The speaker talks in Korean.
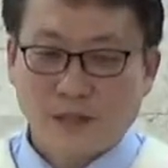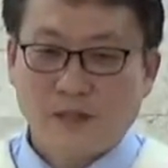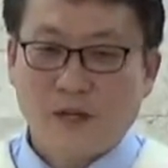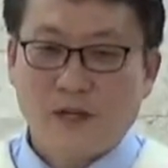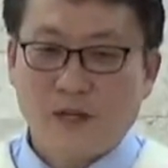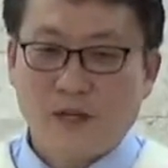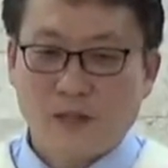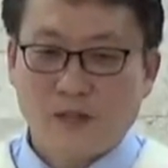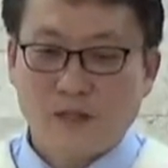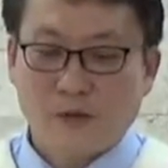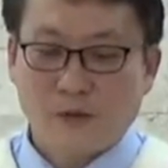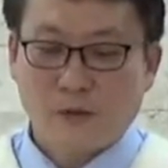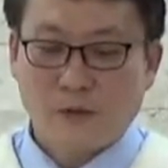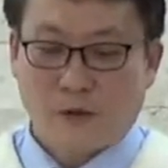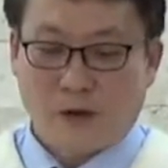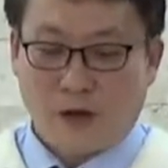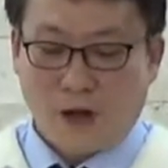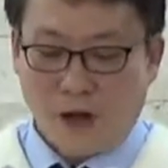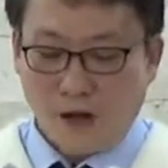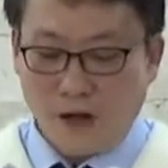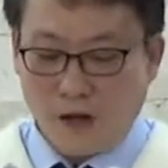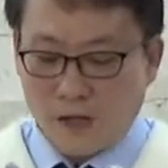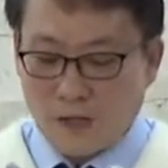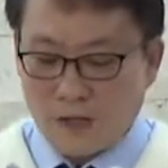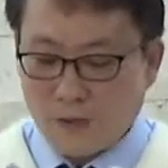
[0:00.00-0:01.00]
마찬가지로
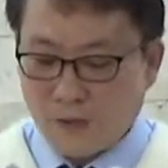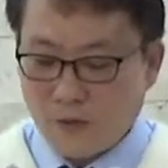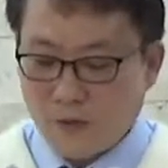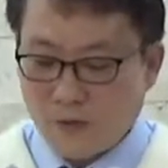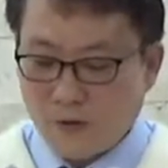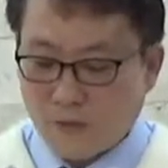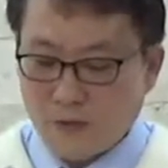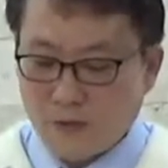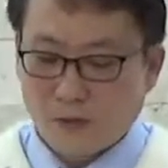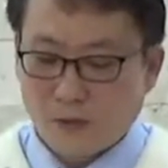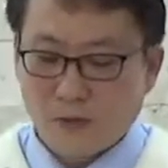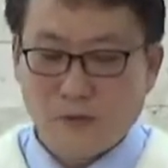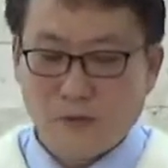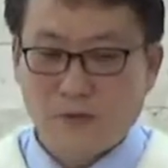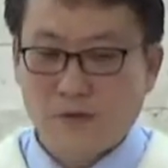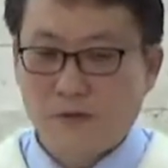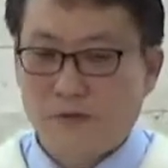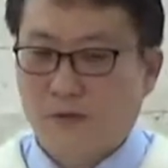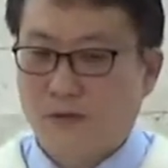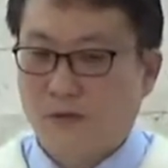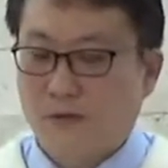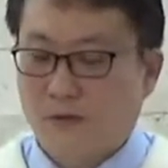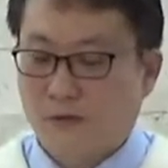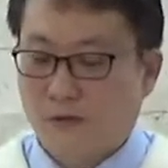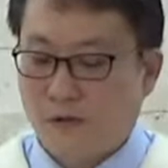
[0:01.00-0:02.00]
하나님께 영광
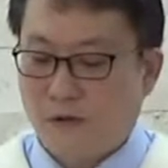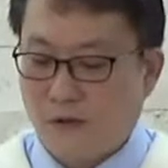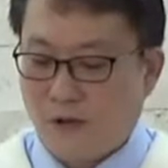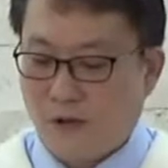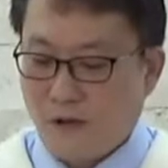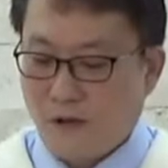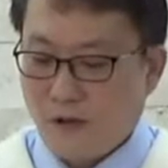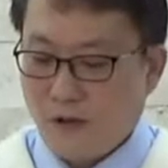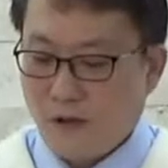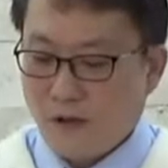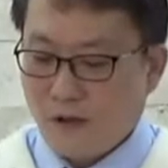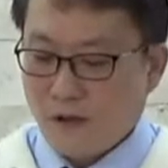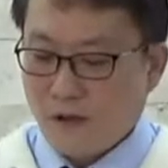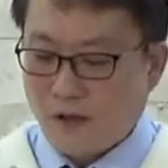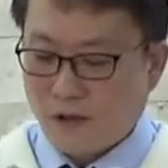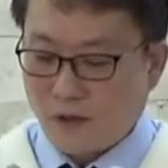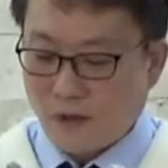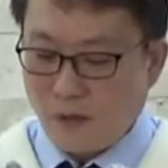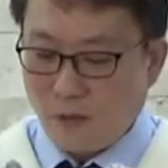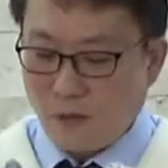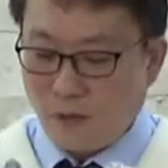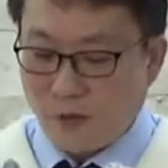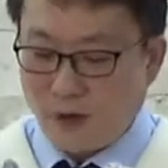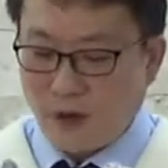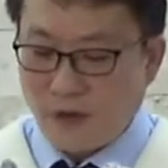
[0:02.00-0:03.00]
돌리는 것도
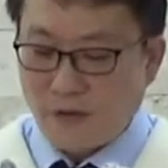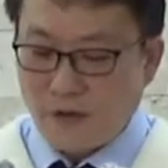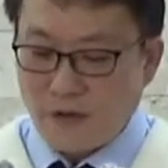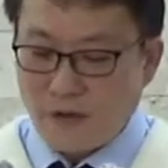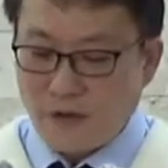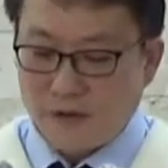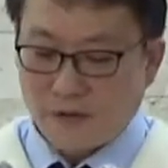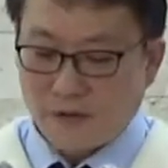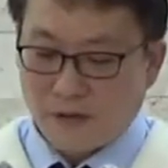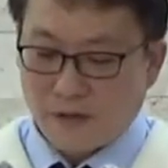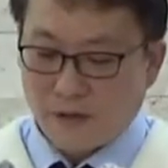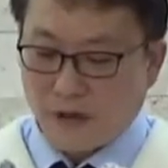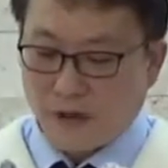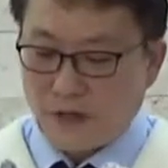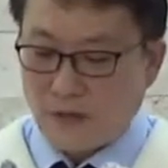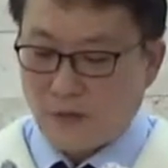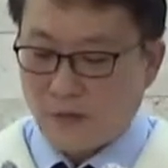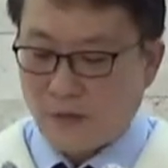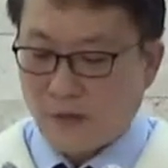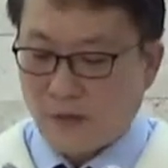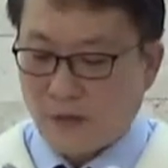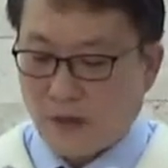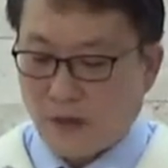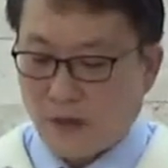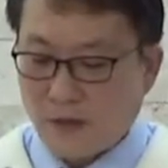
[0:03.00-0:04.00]
그렇게 오래 걸리는 건
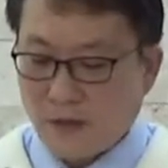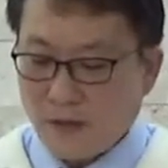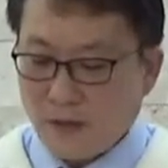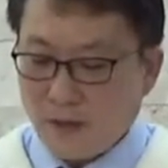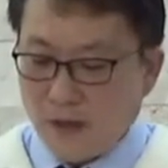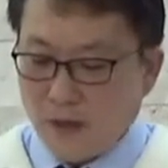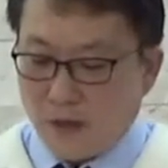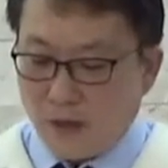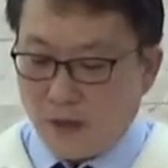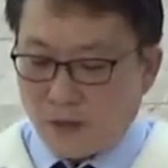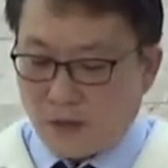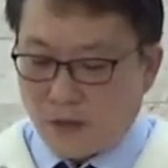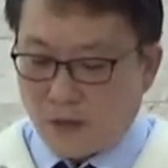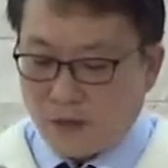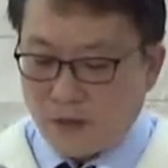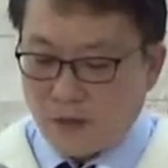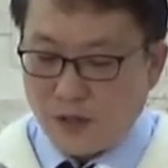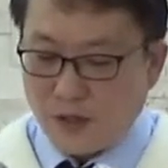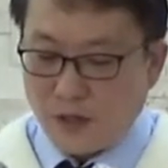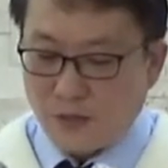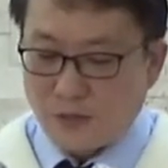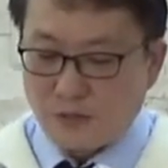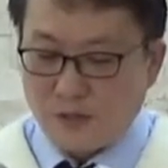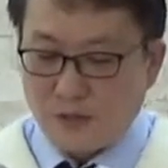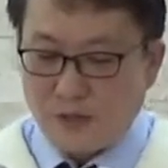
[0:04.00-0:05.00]
아닙니다.
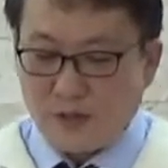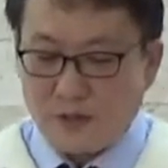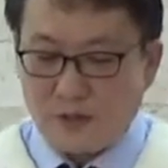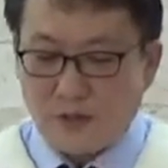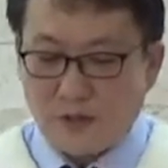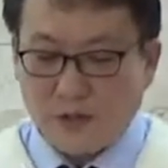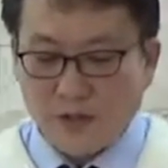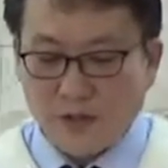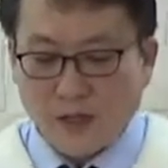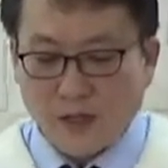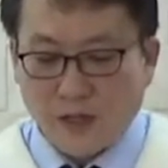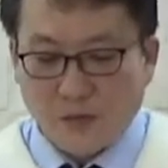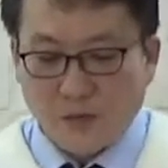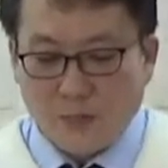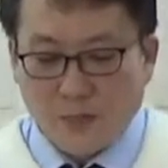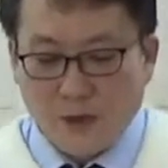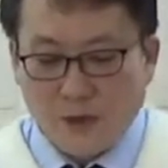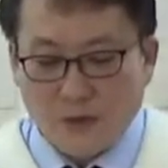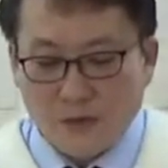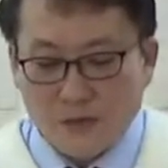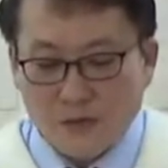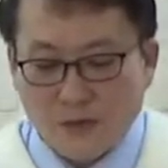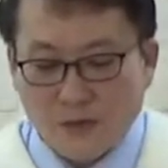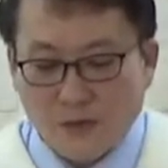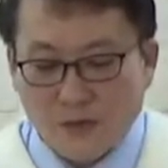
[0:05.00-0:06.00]
그런데 우리는
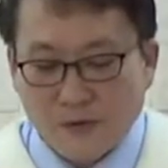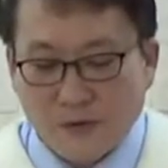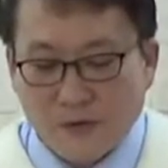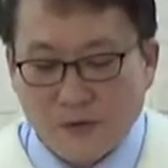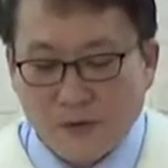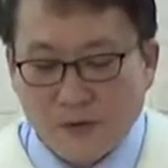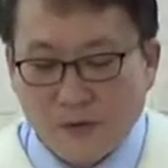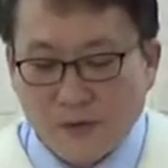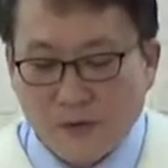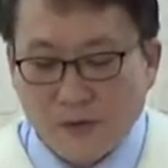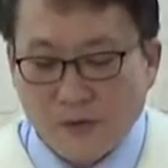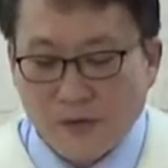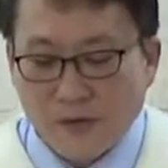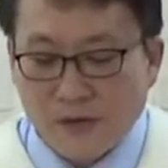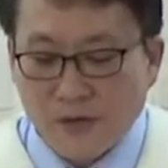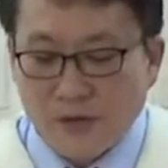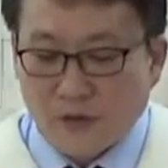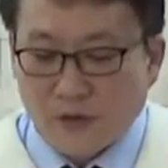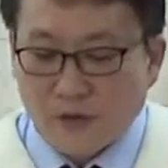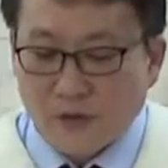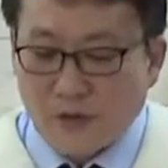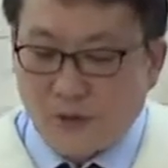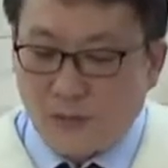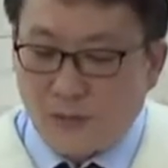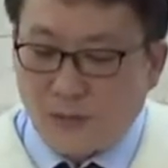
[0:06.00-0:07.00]
응답받고서요.
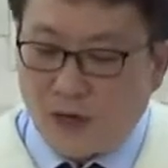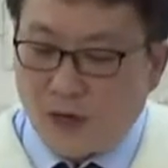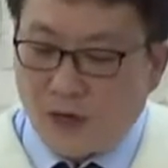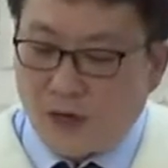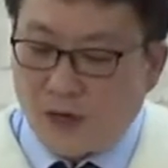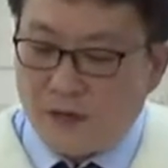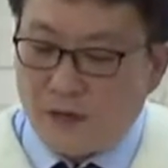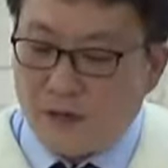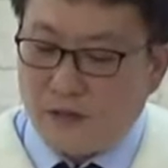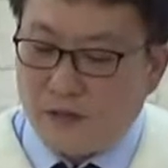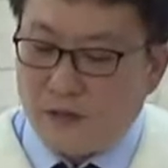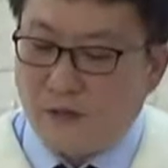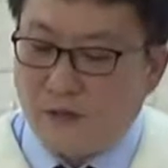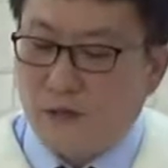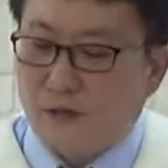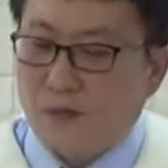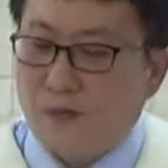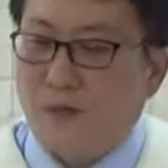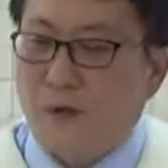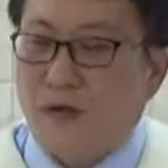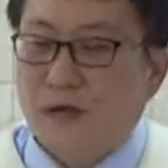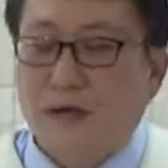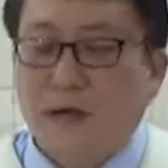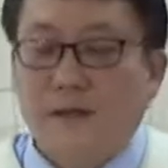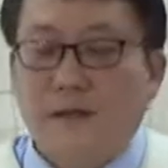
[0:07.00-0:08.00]
그냥 넘어가는 일이
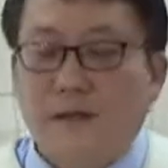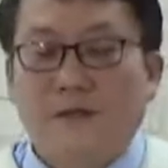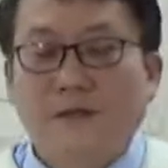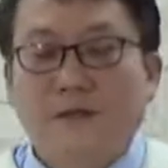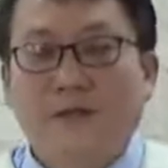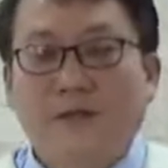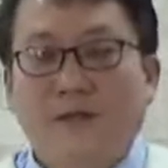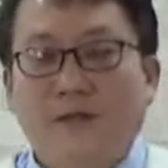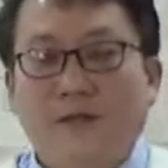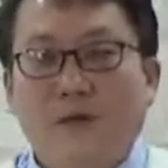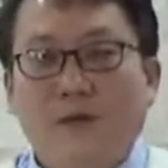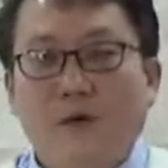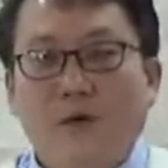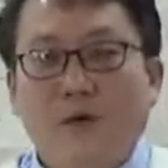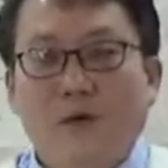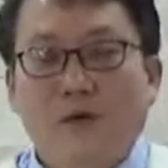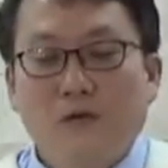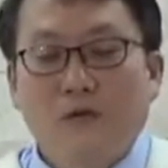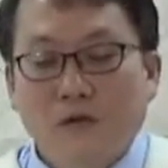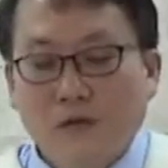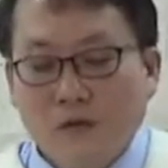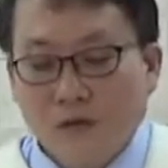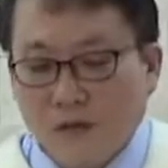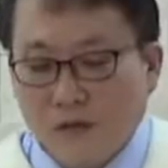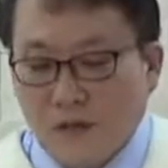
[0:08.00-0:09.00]
너무 많아요.
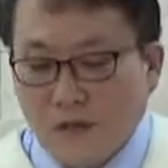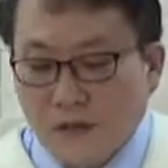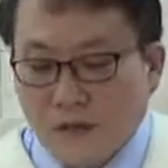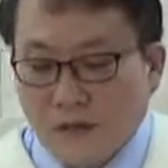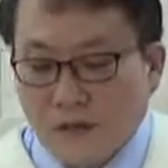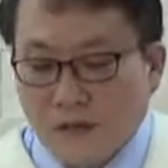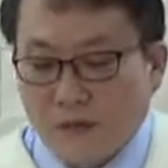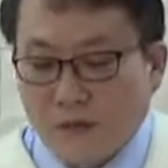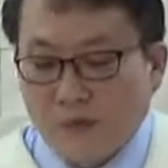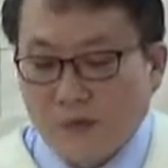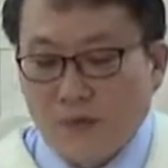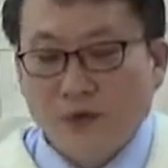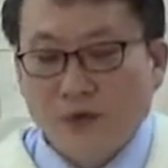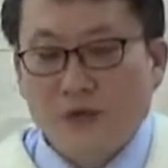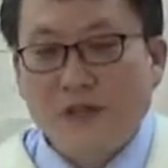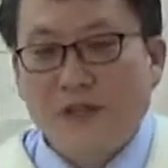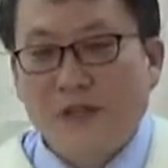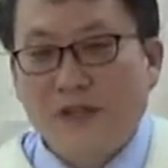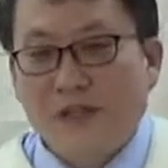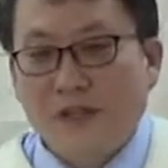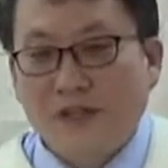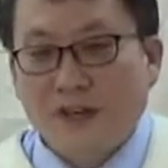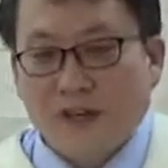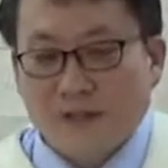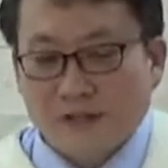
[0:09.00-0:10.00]
혹은
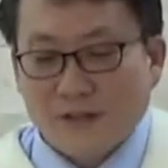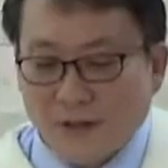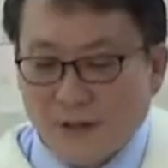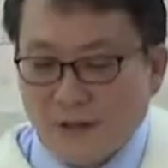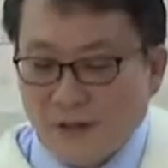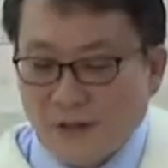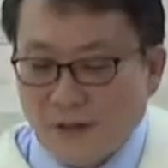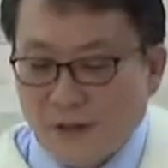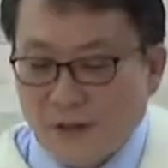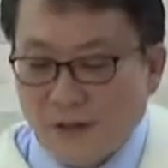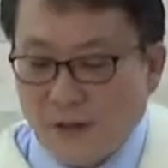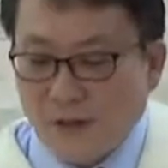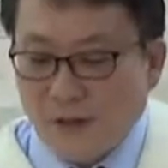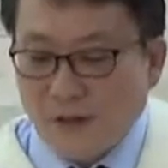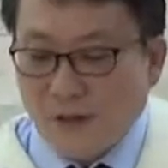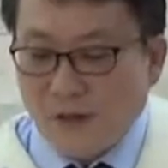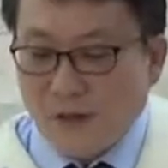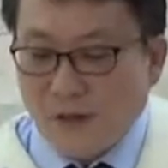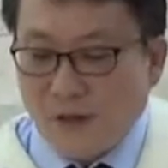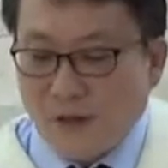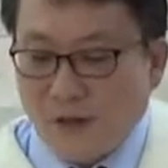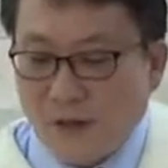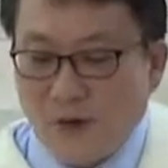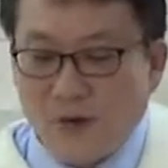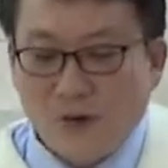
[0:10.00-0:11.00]
며칠 지나서
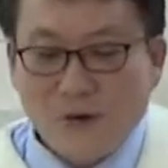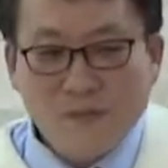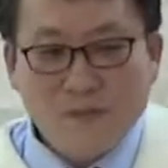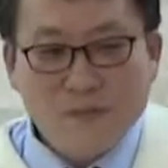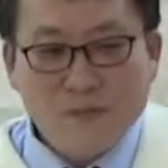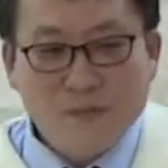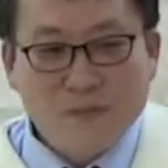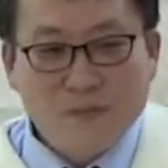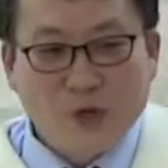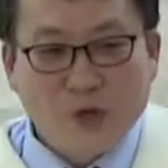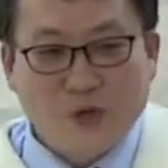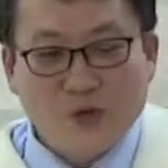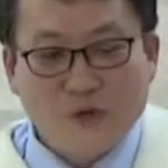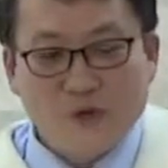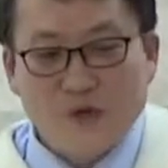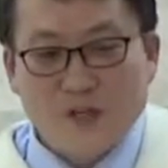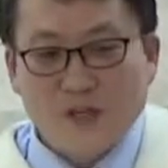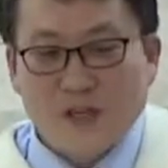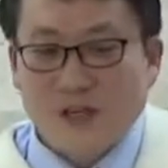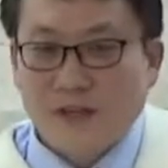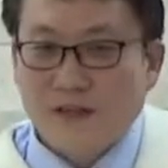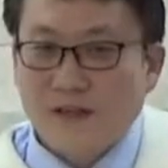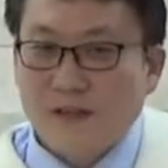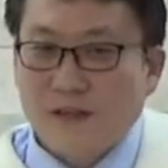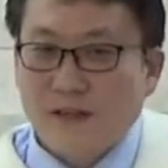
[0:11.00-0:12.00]
혹은 몇 주
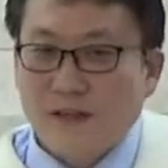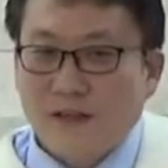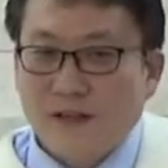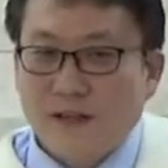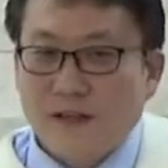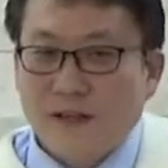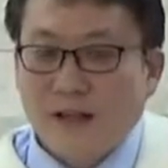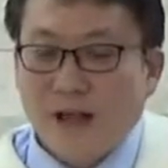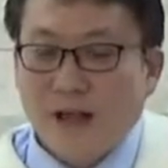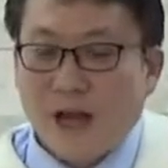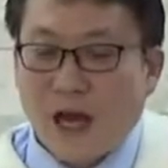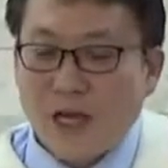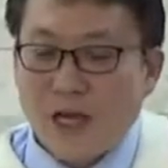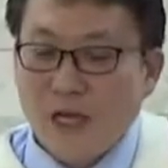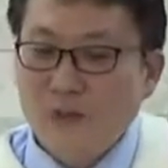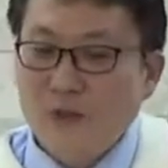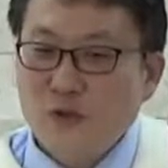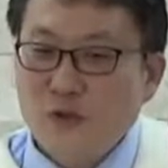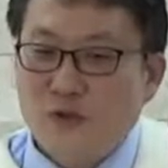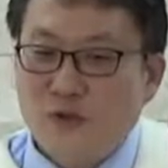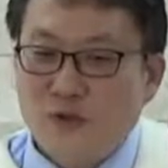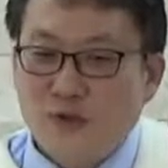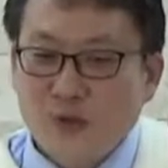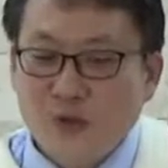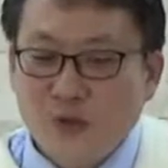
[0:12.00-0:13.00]
지나서
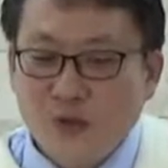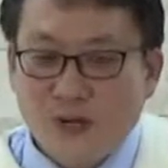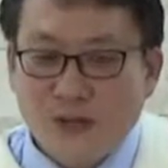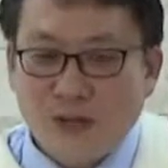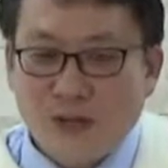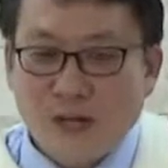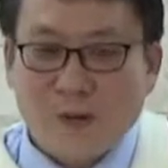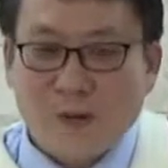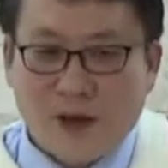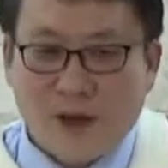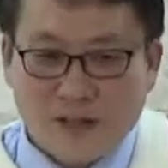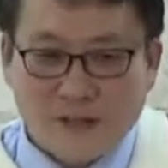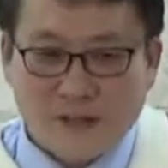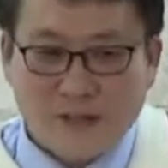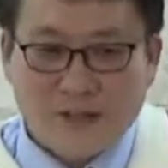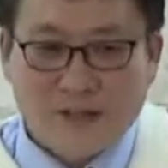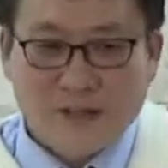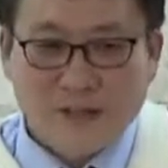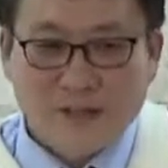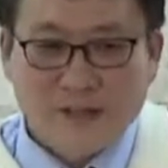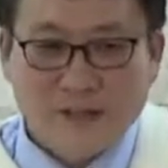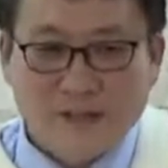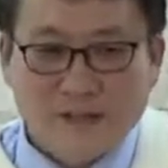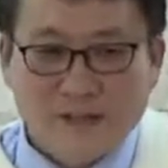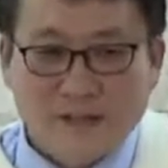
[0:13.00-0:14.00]
아니면 주일날
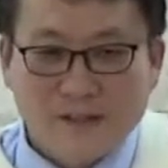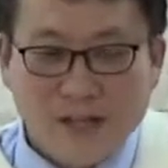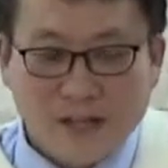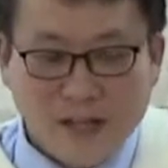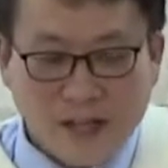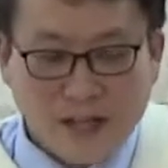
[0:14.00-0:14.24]
와서